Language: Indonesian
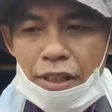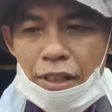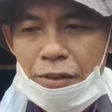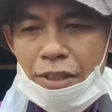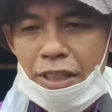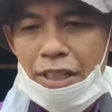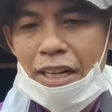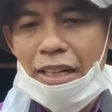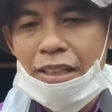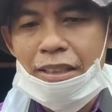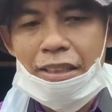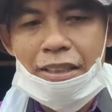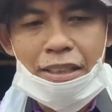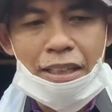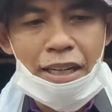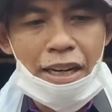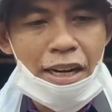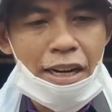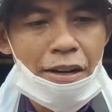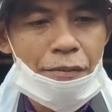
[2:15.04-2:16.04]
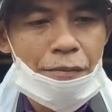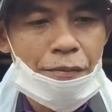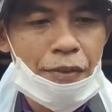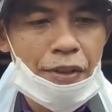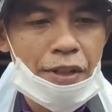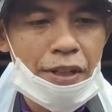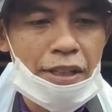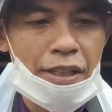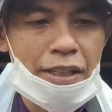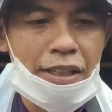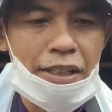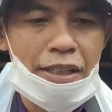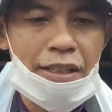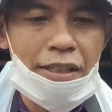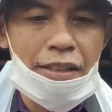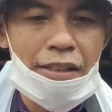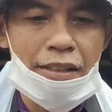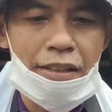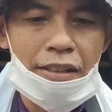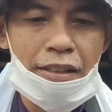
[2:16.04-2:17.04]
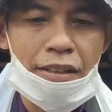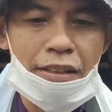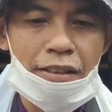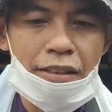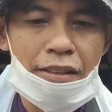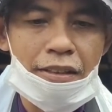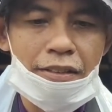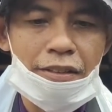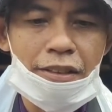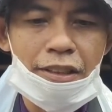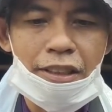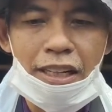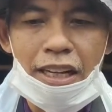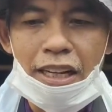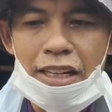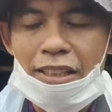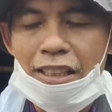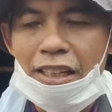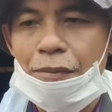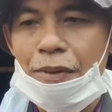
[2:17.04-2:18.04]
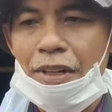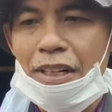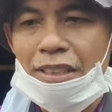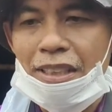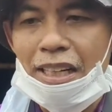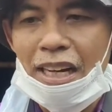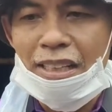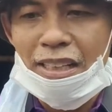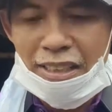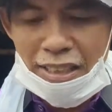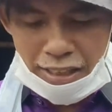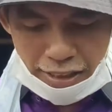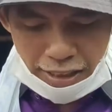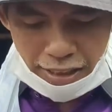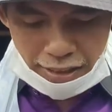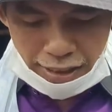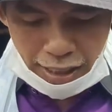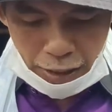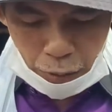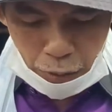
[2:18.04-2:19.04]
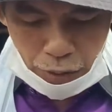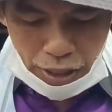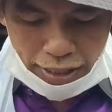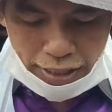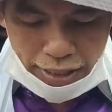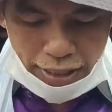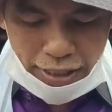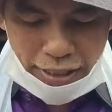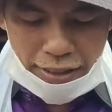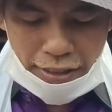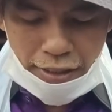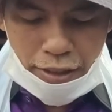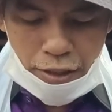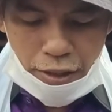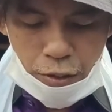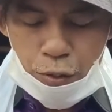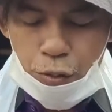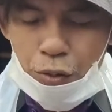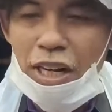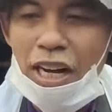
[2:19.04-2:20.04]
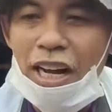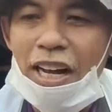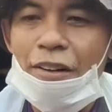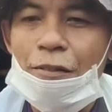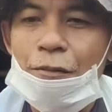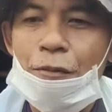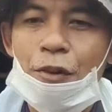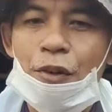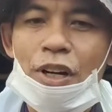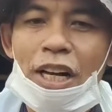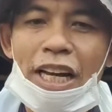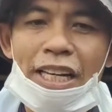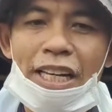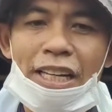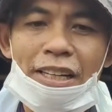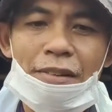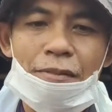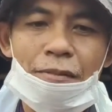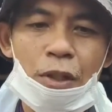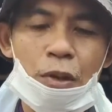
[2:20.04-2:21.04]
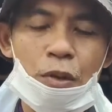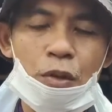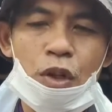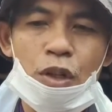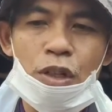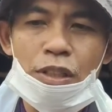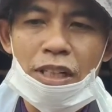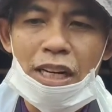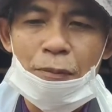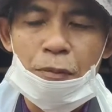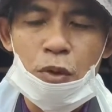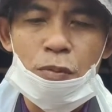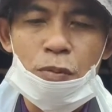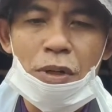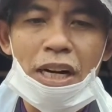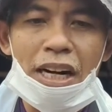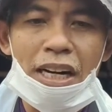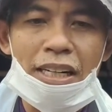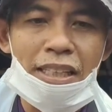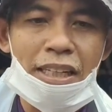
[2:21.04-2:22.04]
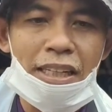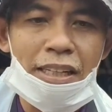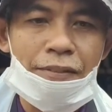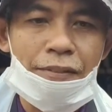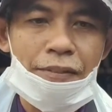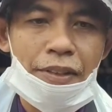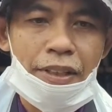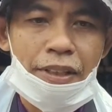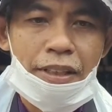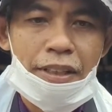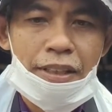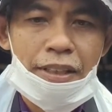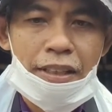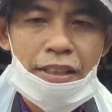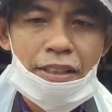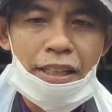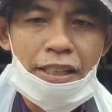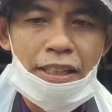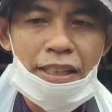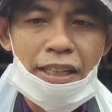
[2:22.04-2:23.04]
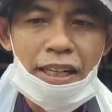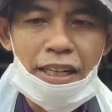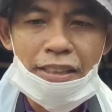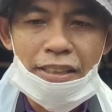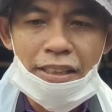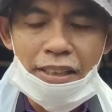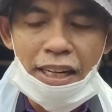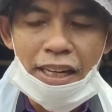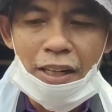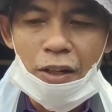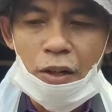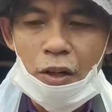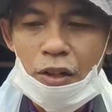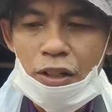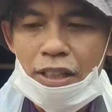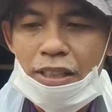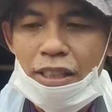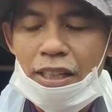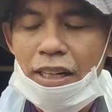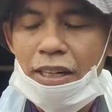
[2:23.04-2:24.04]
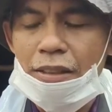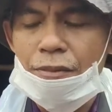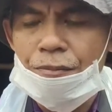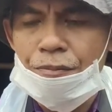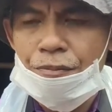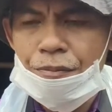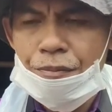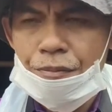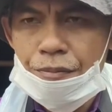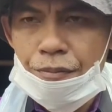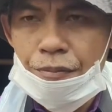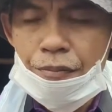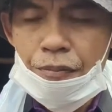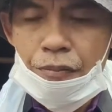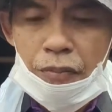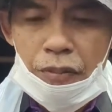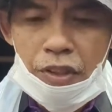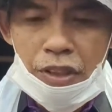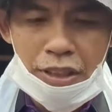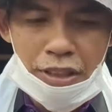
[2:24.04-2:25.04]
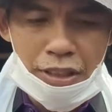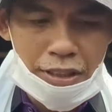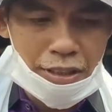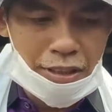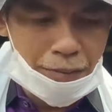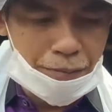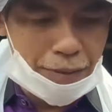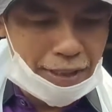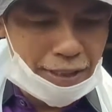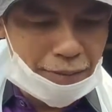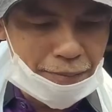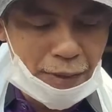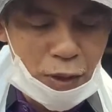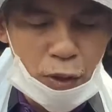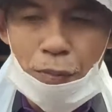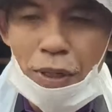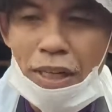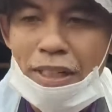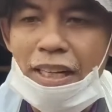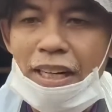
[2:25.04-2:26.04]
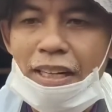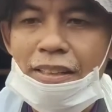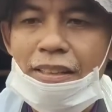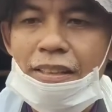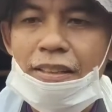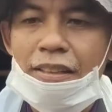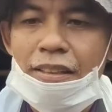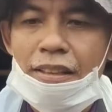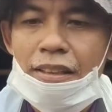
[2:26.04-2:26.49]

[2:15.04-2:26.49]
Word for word: kemudian yang ketiga ini eh, setelah kita periksa ternyata satu lagi juga mulai menurun nafsu makannya jadi yang tiga ekor kita eh, beri pengobatan